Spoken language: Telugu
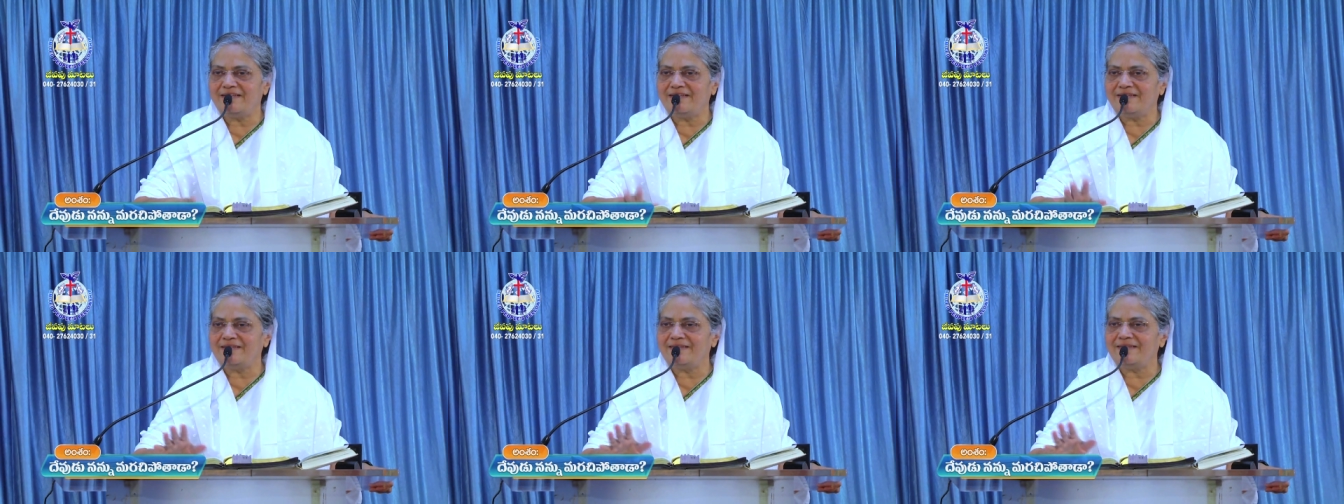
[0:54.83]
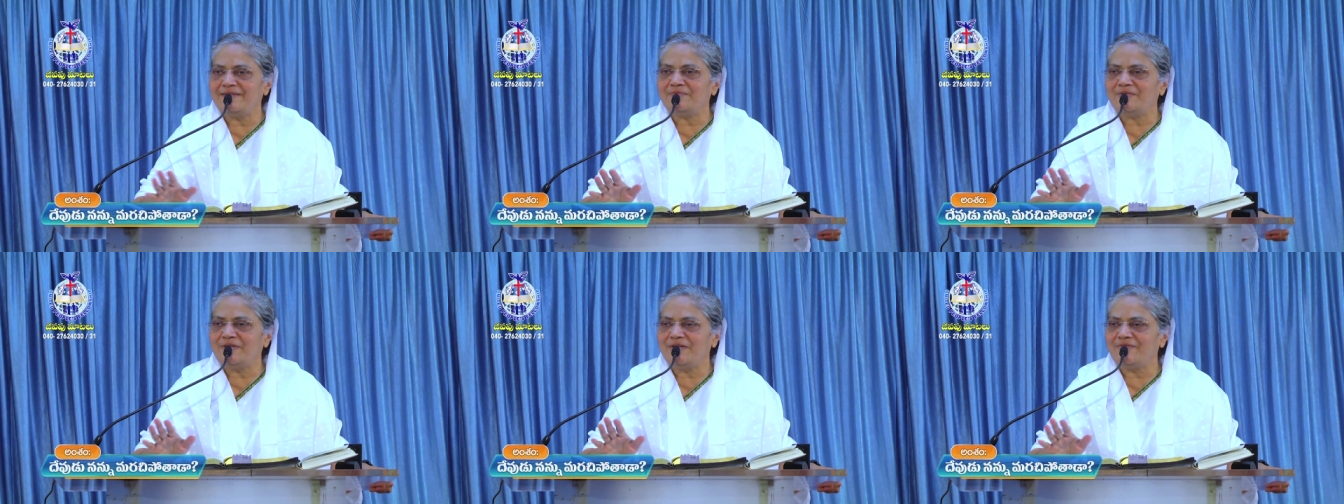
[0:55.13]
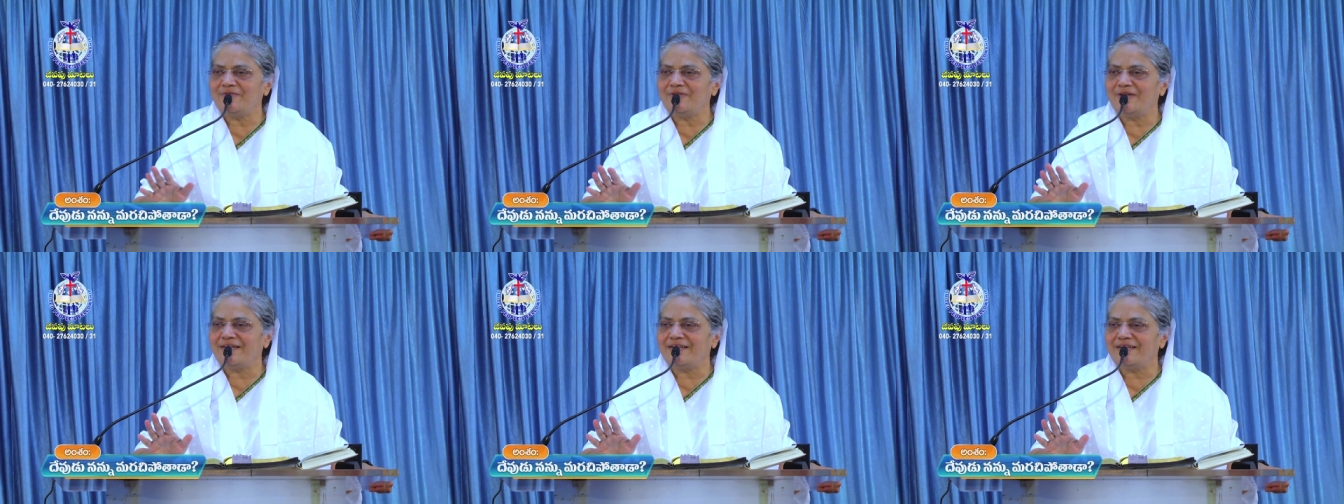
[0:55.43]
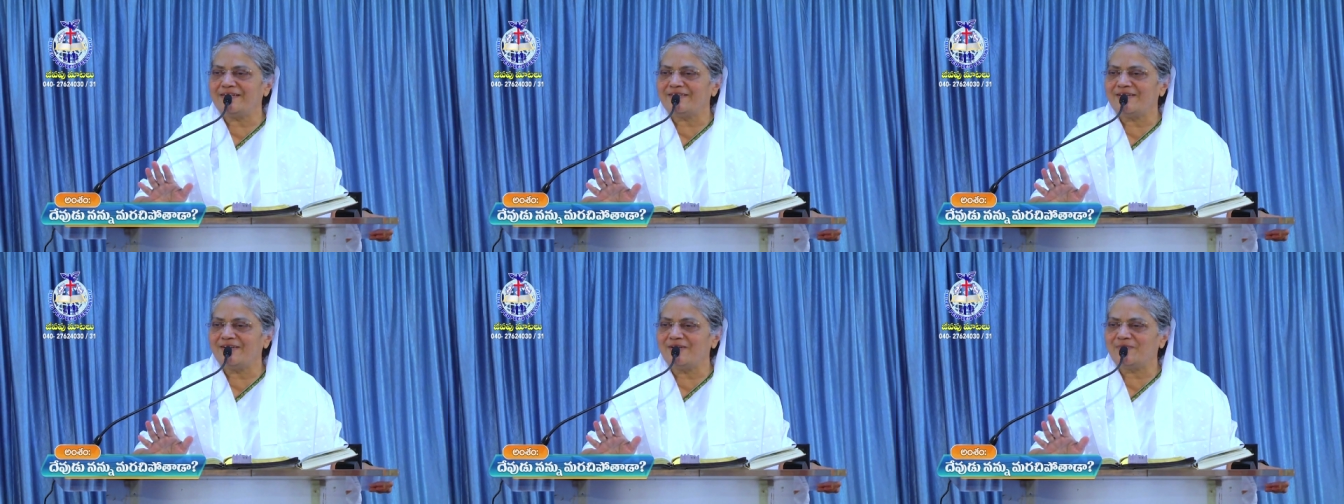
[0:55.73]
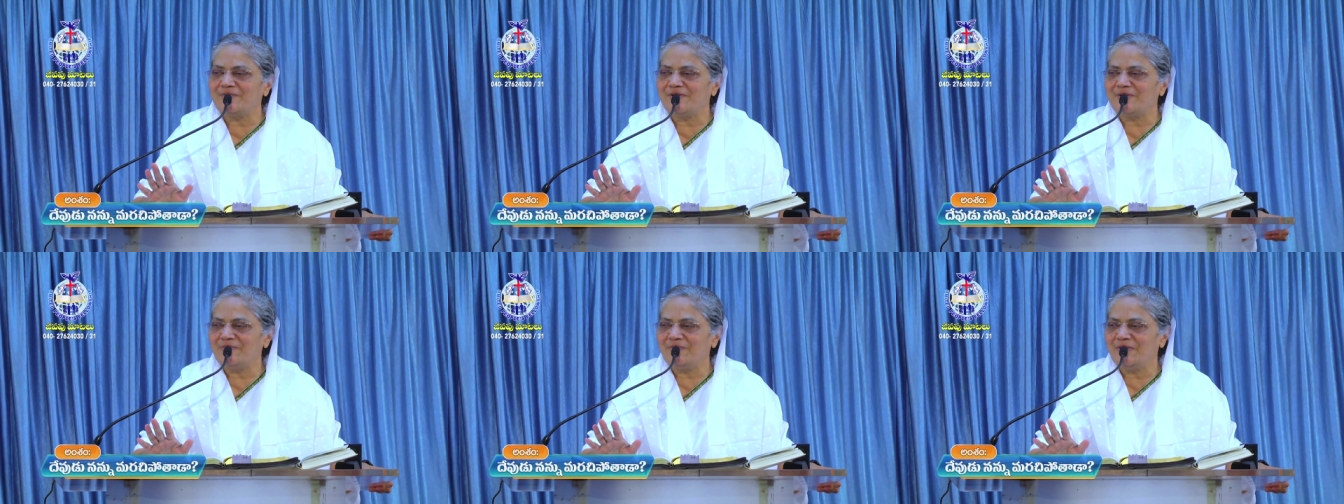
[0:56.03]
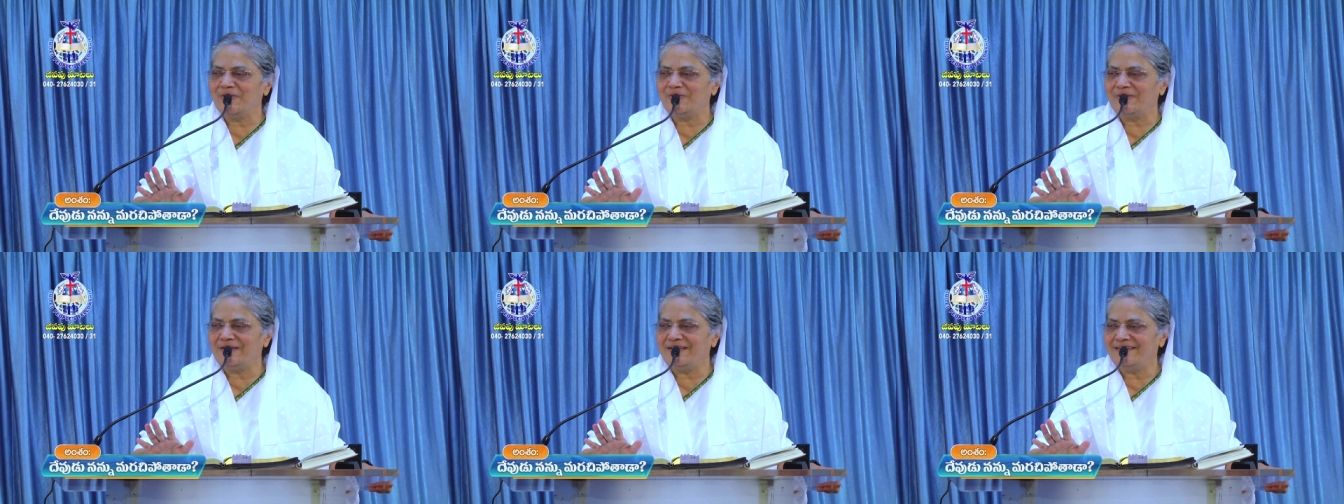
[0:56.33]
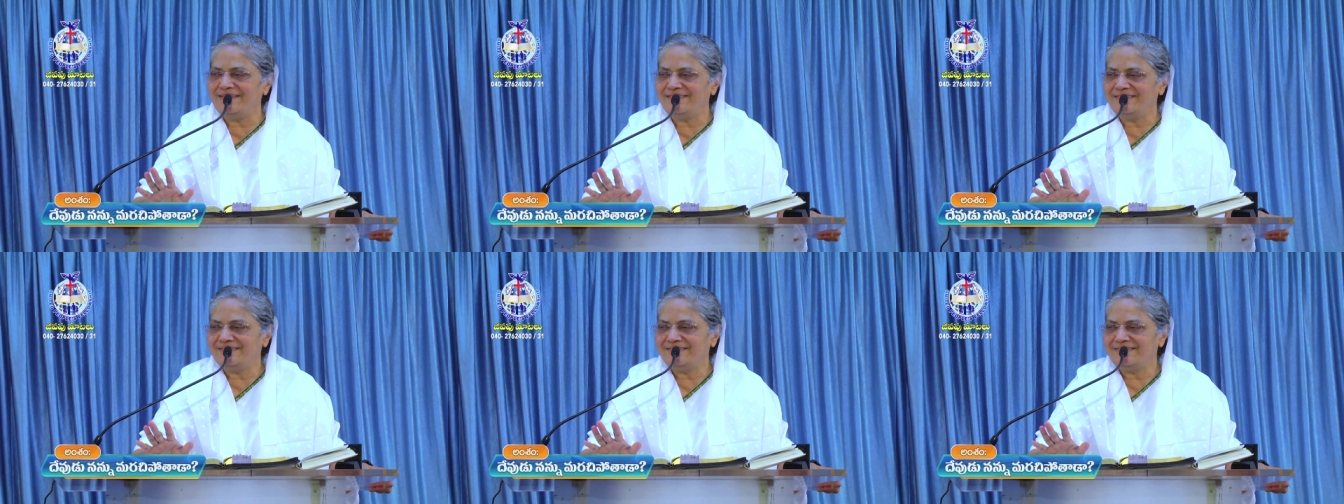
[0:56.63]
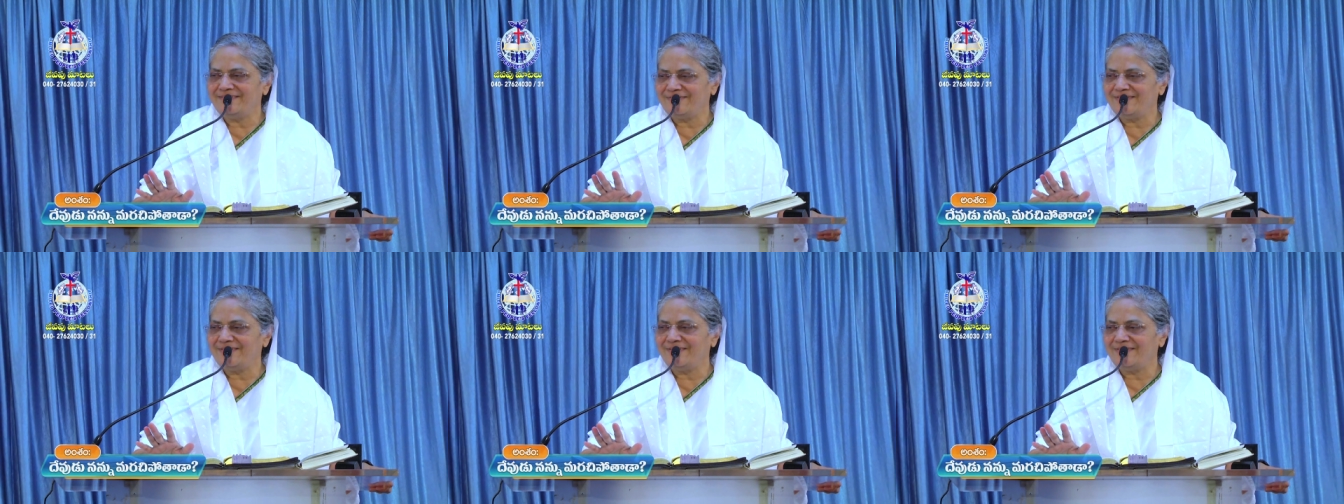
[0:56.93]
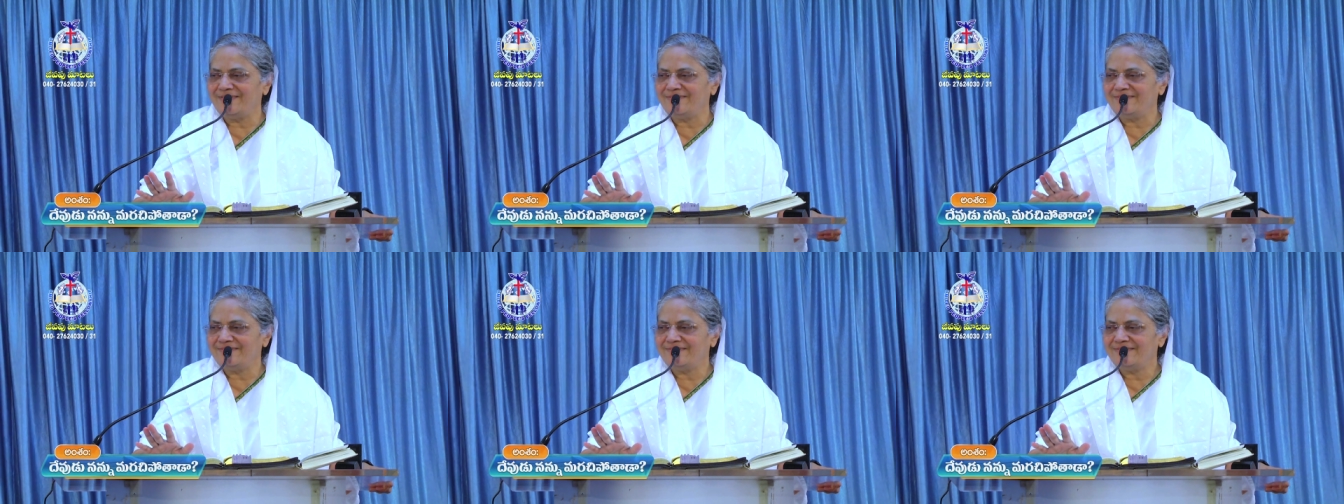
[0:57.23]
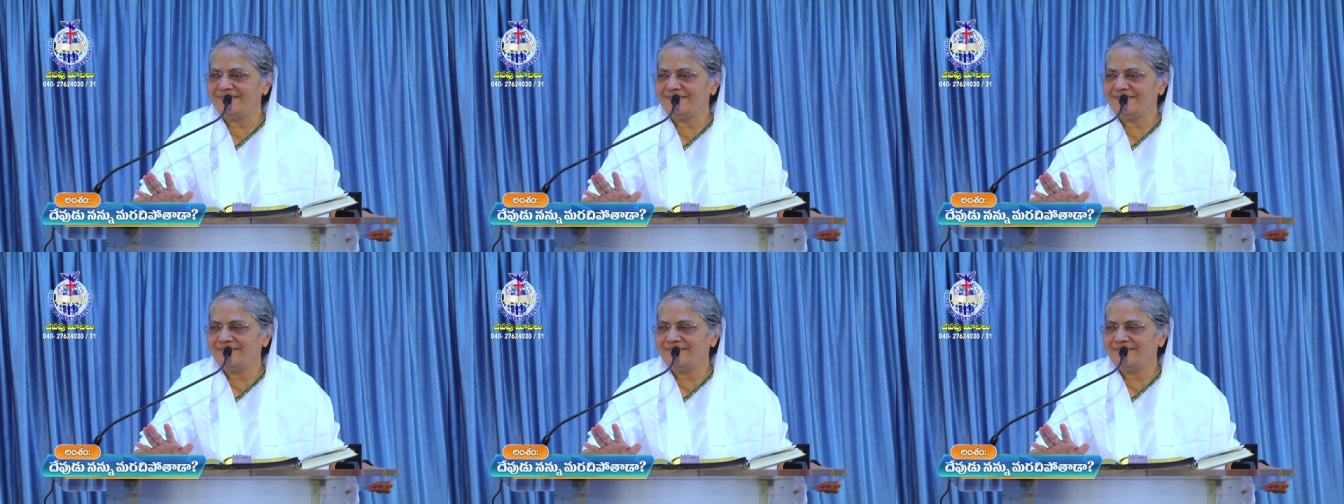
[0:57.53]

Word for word: నిత్యం నీవు నా జ్ఞాపకంలోనే ఉన్నావు